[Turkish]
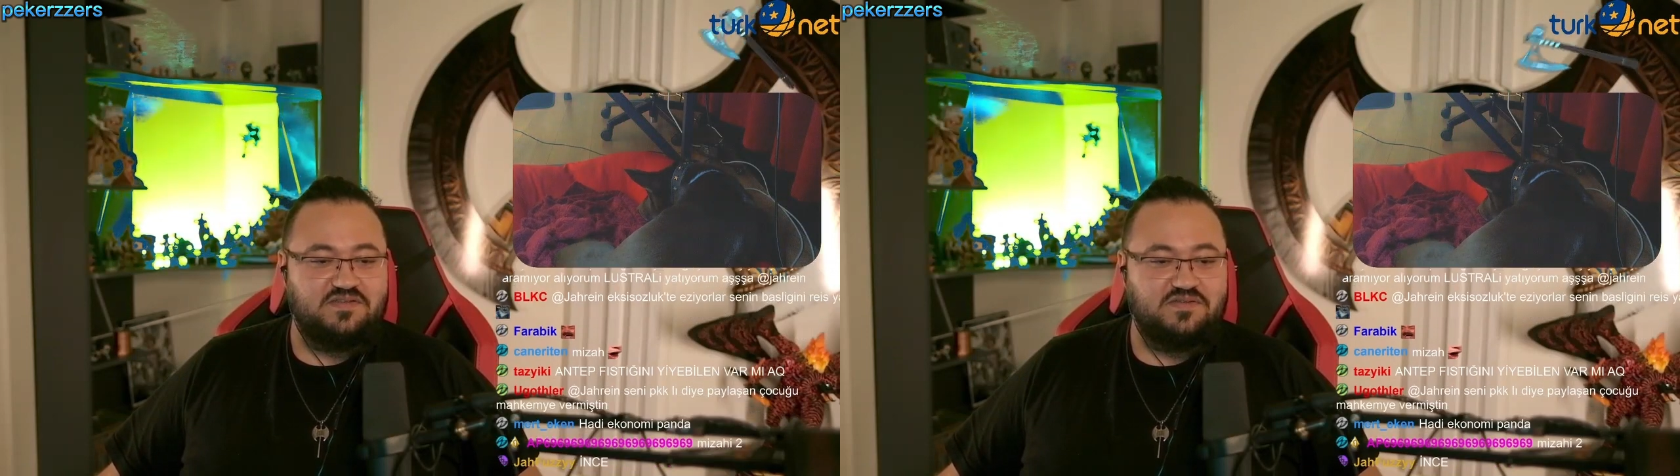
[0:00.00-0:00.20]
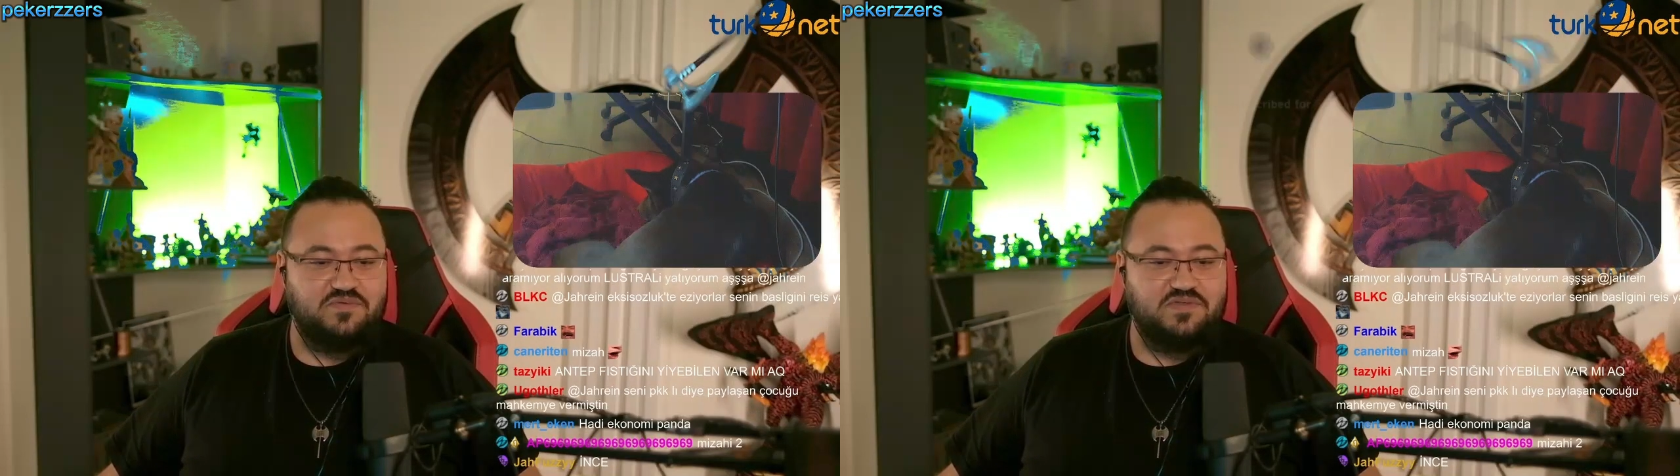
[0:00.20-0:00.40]

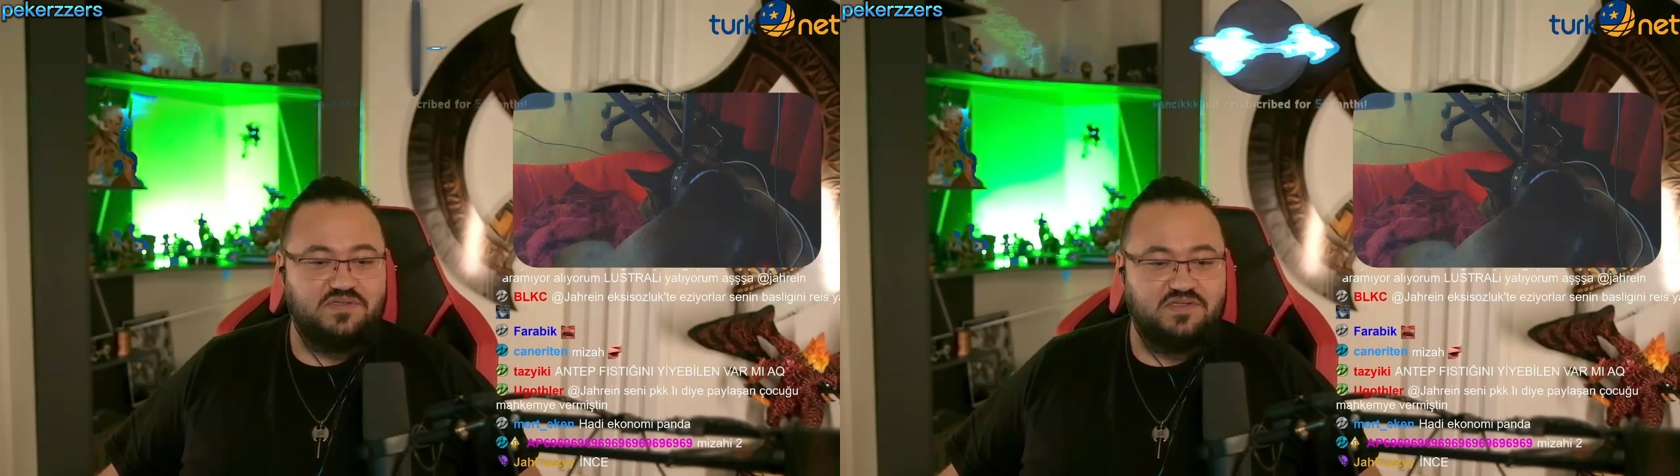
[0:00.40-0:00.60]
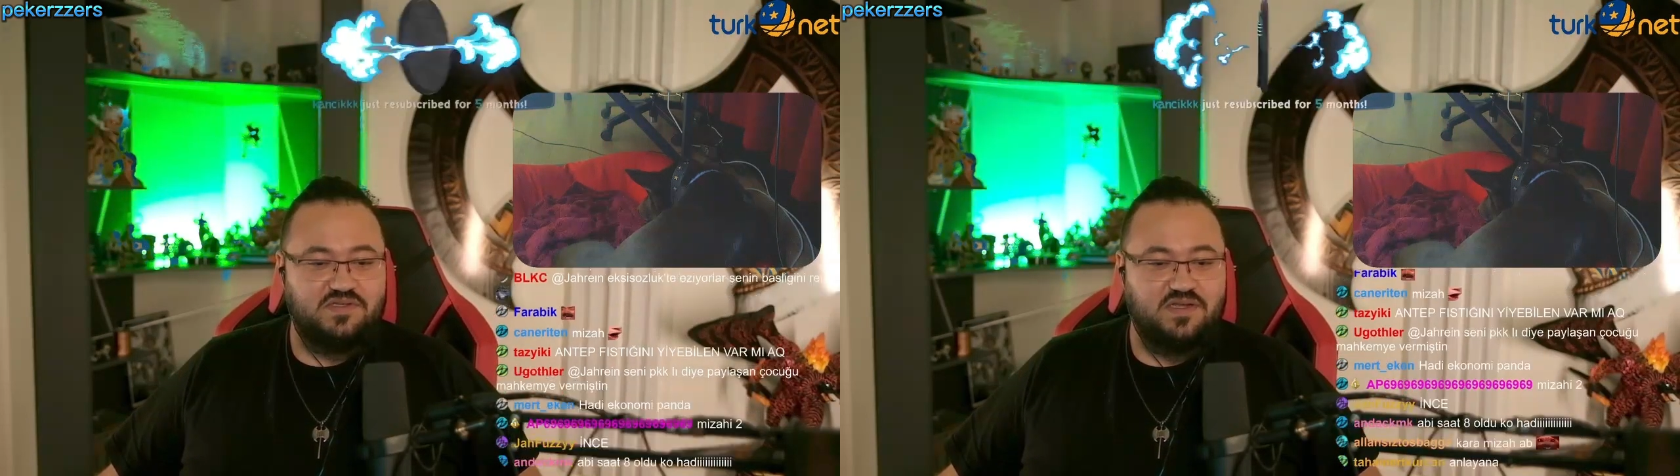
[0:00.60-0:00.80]

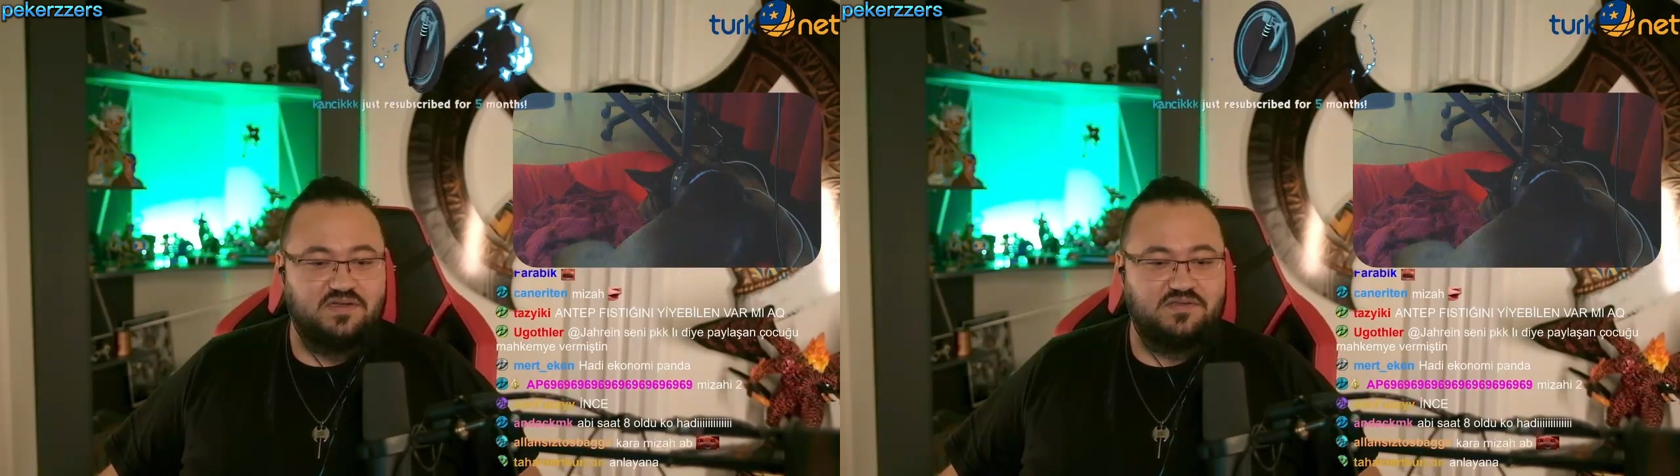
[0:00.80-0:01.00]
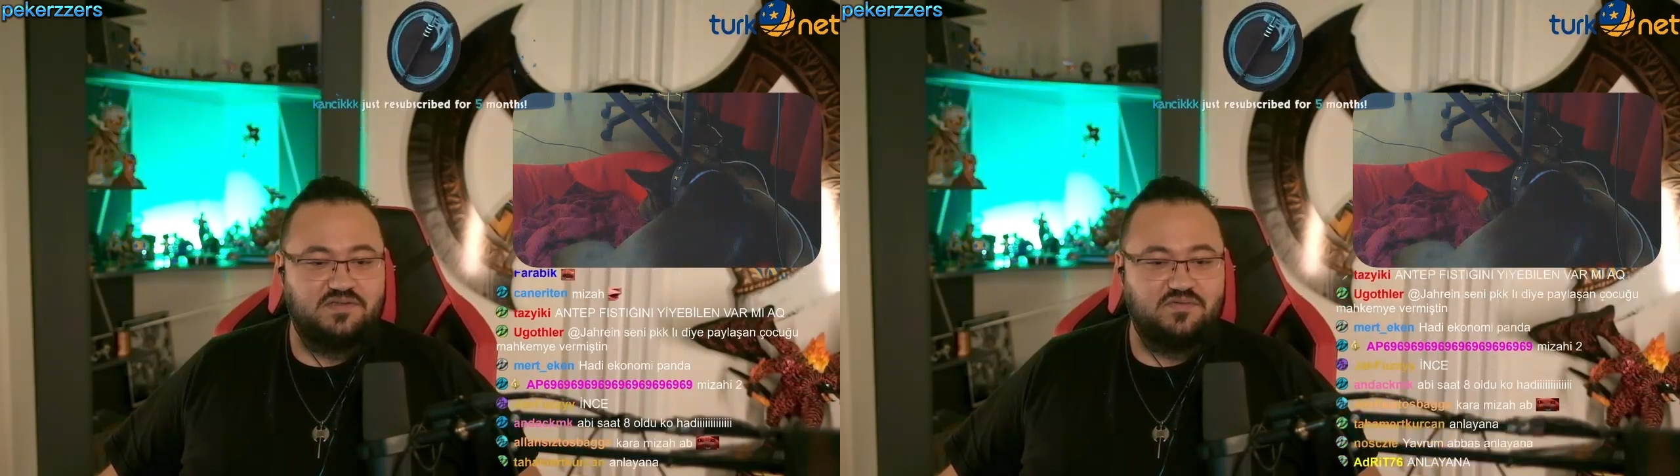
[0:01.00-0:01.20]
Twitter'da
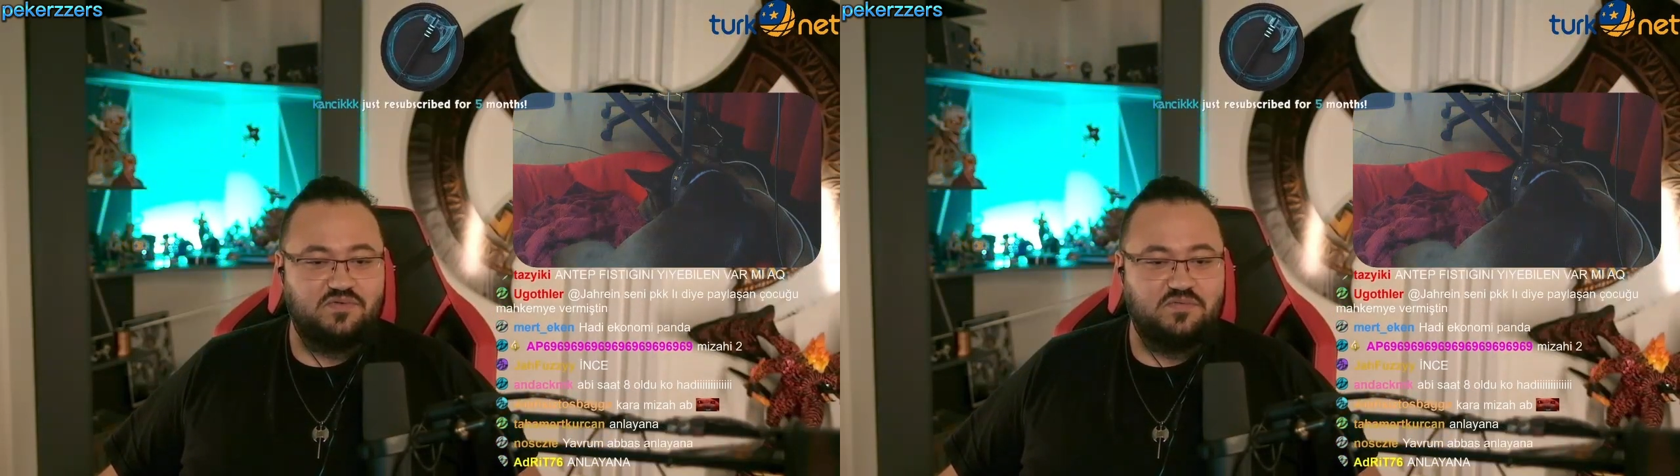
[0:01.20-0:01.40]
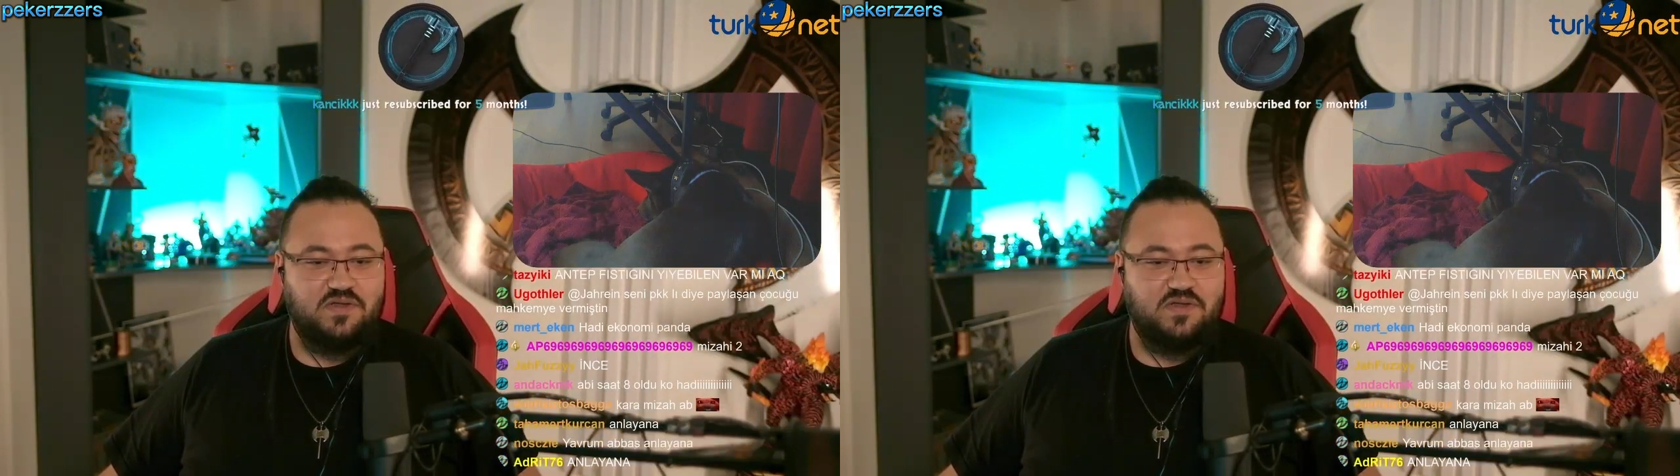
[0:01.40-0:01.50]
Cahre'yi savunuyorum.